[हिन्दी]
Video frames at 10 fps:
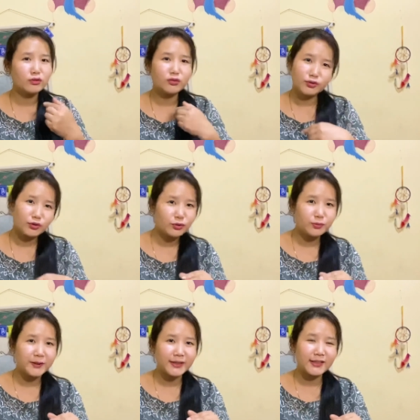खुद तो
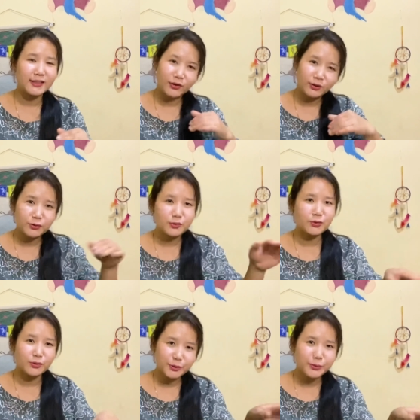डूबेगी और
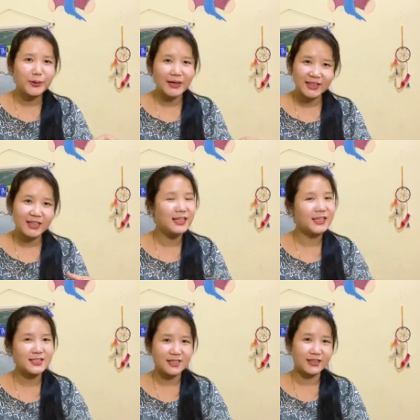दूसरों को भी डुबा के
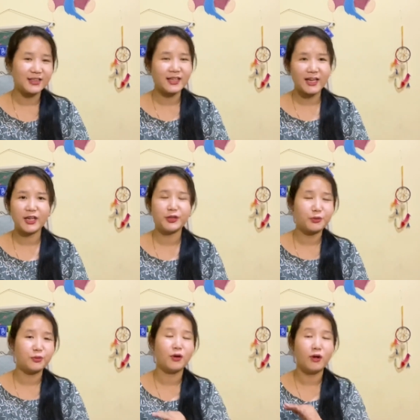ले जाती है तो